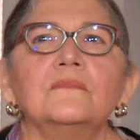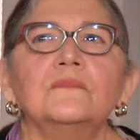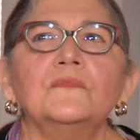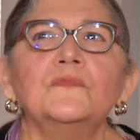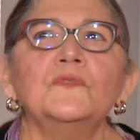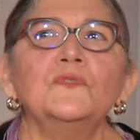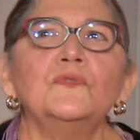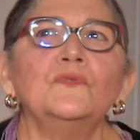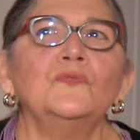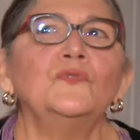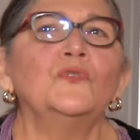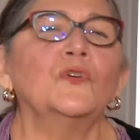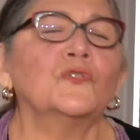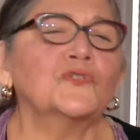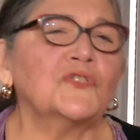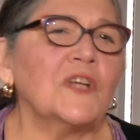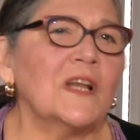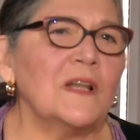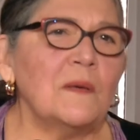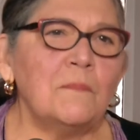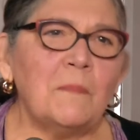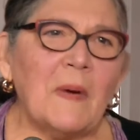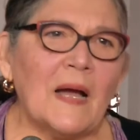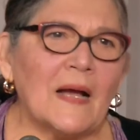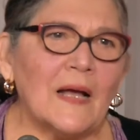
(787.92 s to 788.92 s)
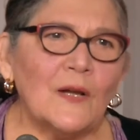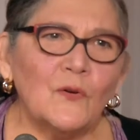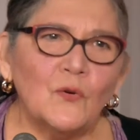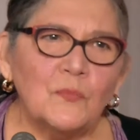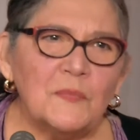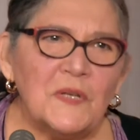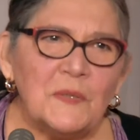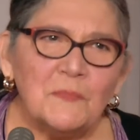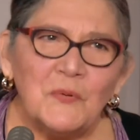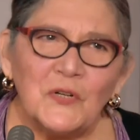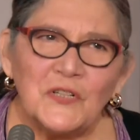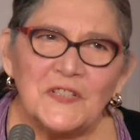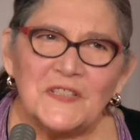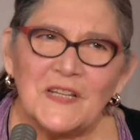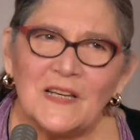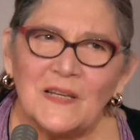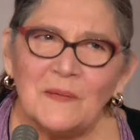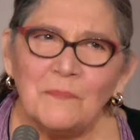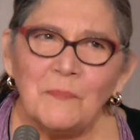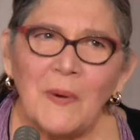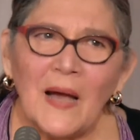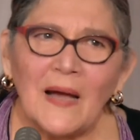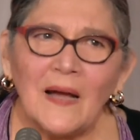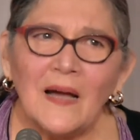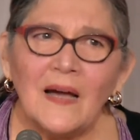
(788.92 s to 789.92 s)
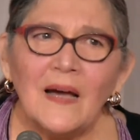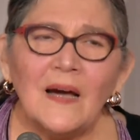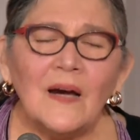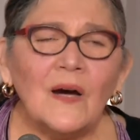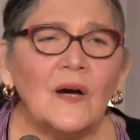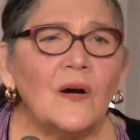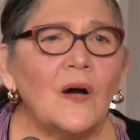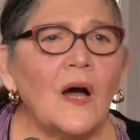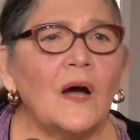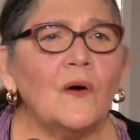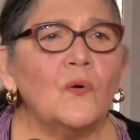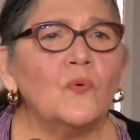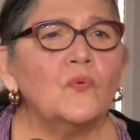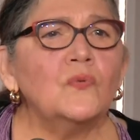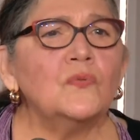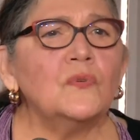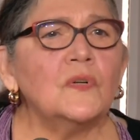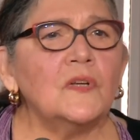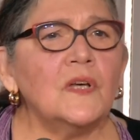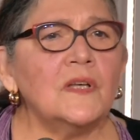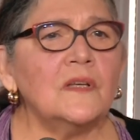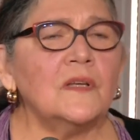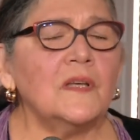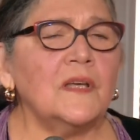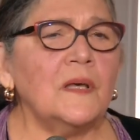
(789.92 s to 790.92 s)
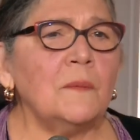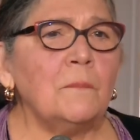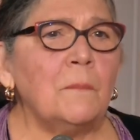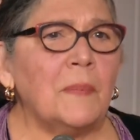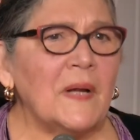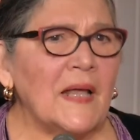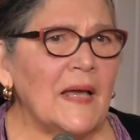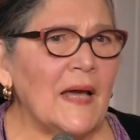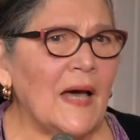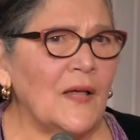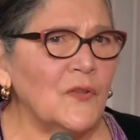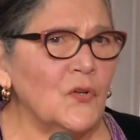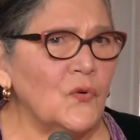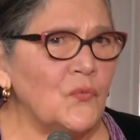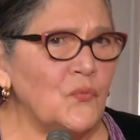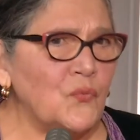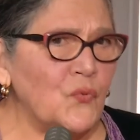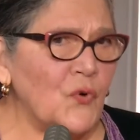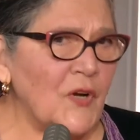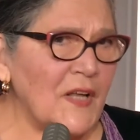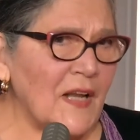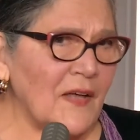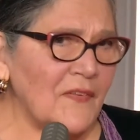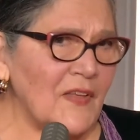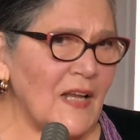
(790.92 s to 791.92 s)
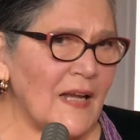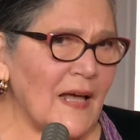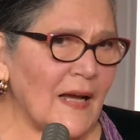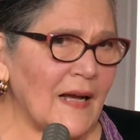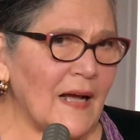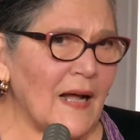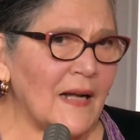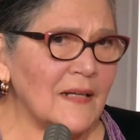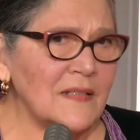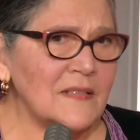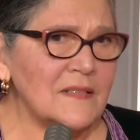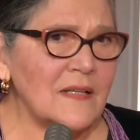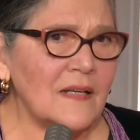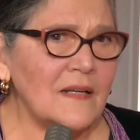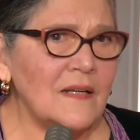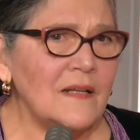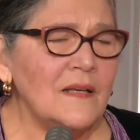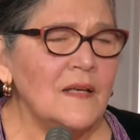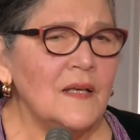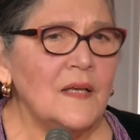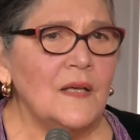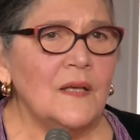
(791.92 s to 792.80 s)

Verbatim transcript: no se les paga lo mismo que se les paga a un eh, empleado fuera de la cárcel,